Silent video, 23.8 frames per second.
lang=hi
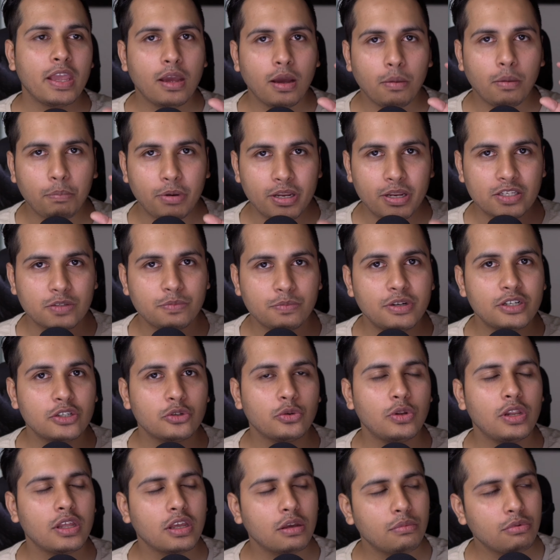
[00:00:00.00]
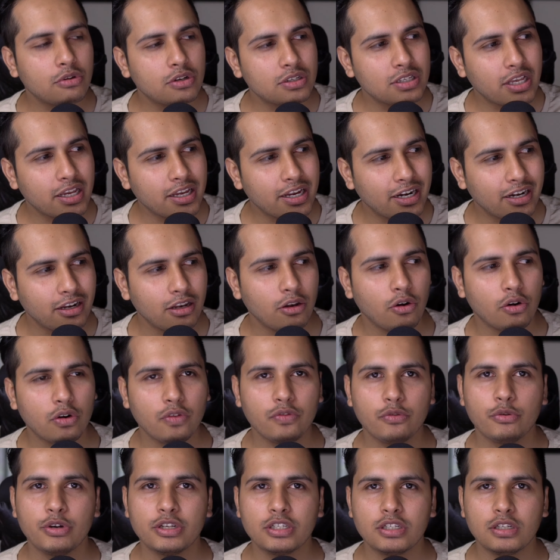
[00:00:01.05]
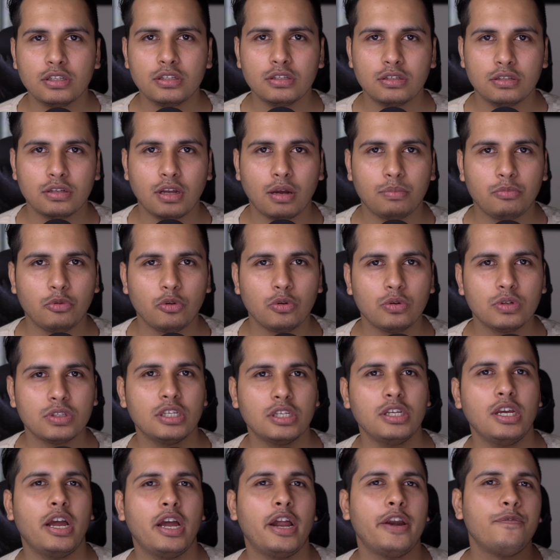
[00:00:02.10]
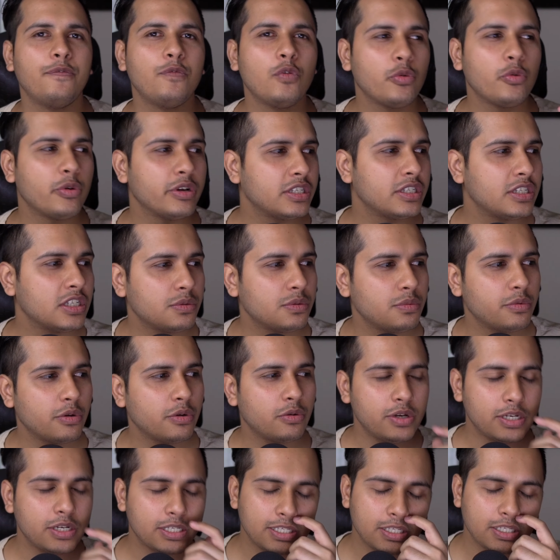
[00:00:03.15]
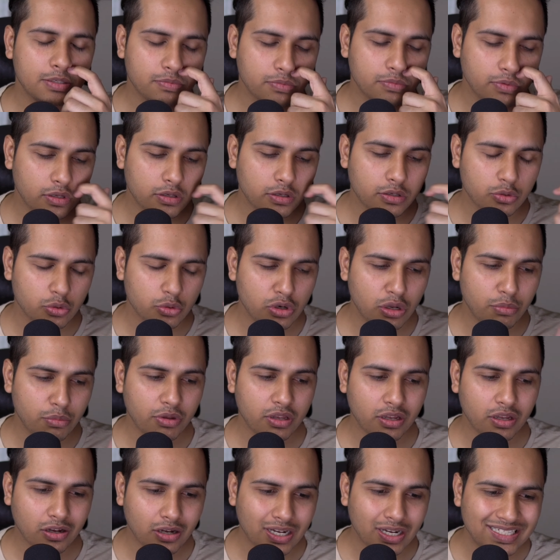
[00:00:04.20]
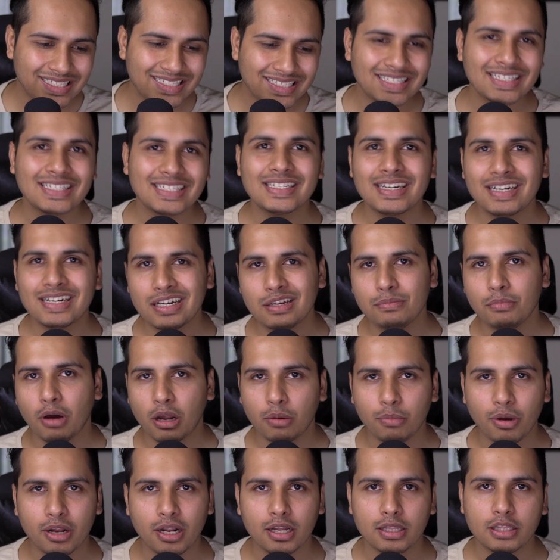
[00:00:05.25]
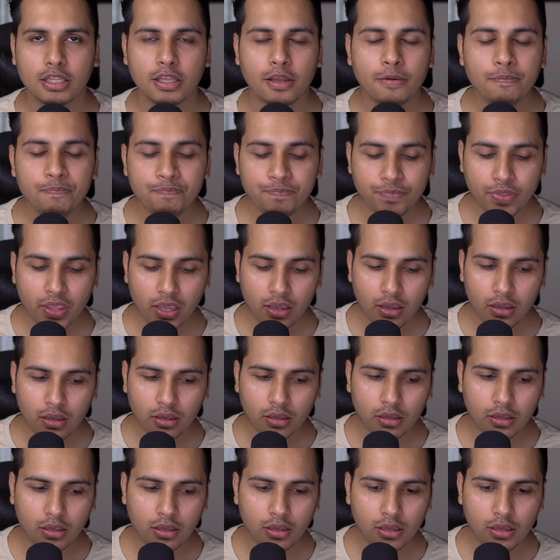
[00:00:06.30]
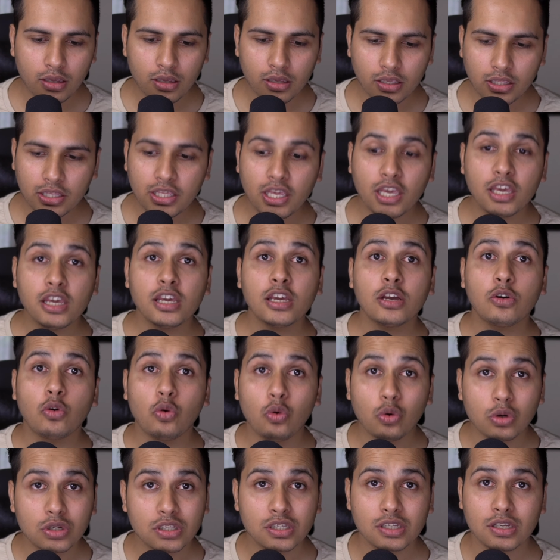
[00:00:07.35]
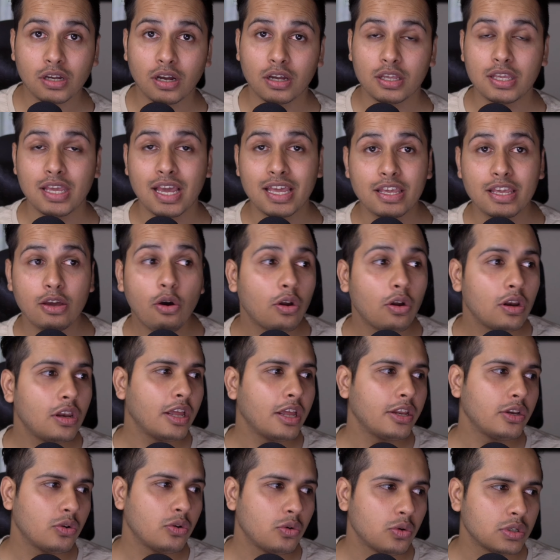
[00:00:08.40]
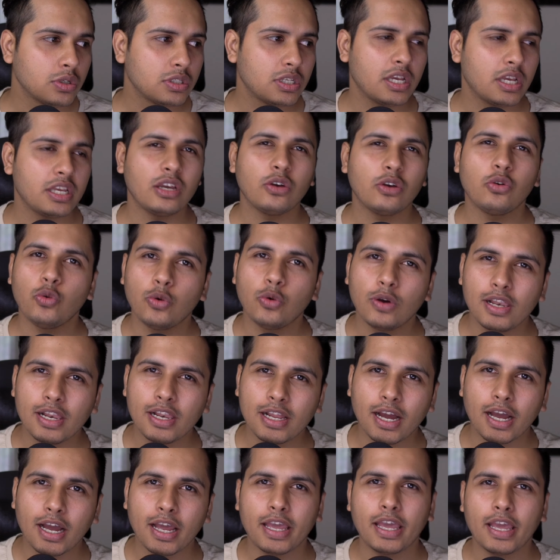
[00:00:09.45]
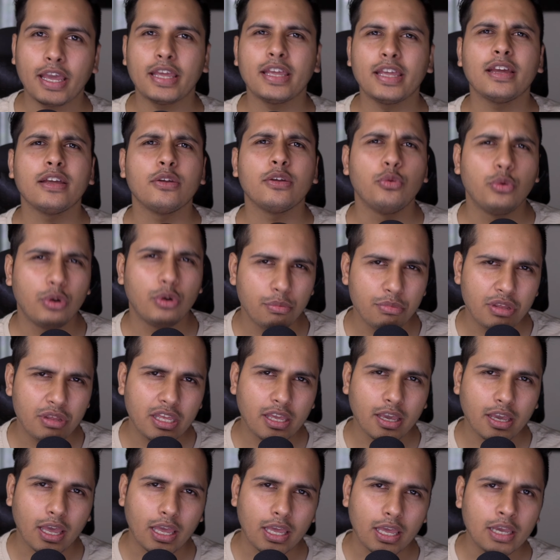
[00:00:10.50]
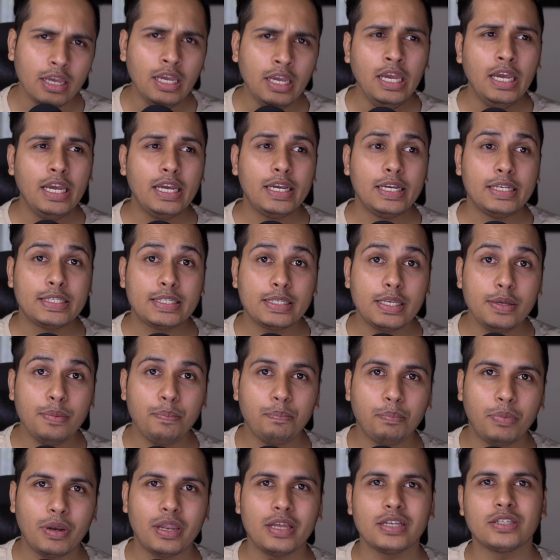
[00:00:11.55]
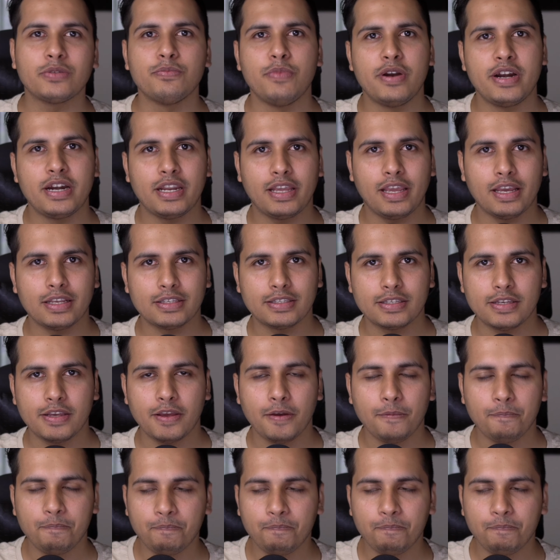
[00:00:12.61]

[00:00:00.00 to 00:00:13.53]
प्लेसमेंट्स को लेके बिकॉज आई गेट लॉट ऑफ क्वेश्चन आप लोगों से एंड वो क्वेश्चन में मेरे को एक चीज़ सुनने में कंसिस्टेंटली बार बार आती है कि ये कोर्स का या ये ऑनलाइन कोर्स है ये गूगल का है ये यूडमी का है इसकी प्लेसमेंट कैसी है